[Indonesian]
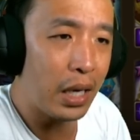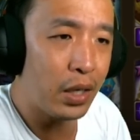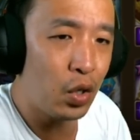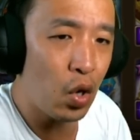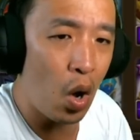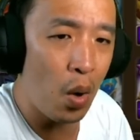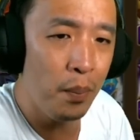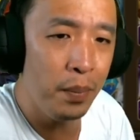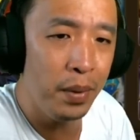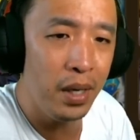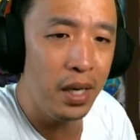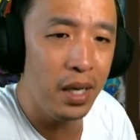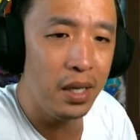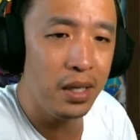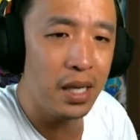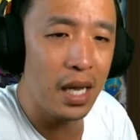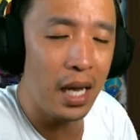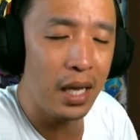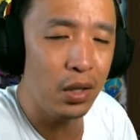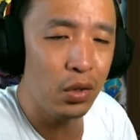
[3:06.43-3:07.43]

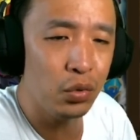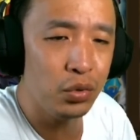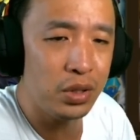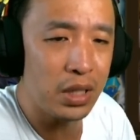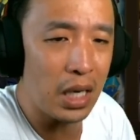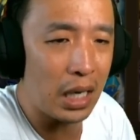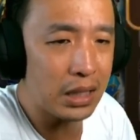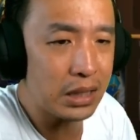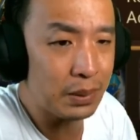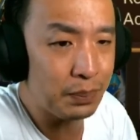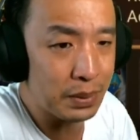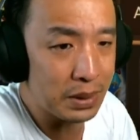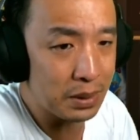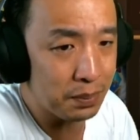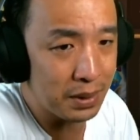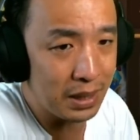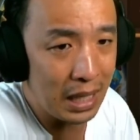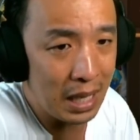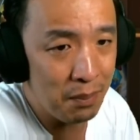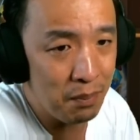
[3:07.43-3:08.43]
Dominiknya itu jangan
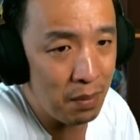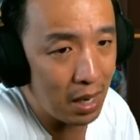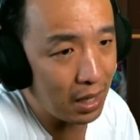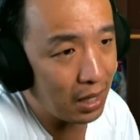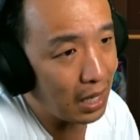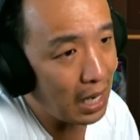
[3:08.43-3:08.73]
cepet-cepet nembak ke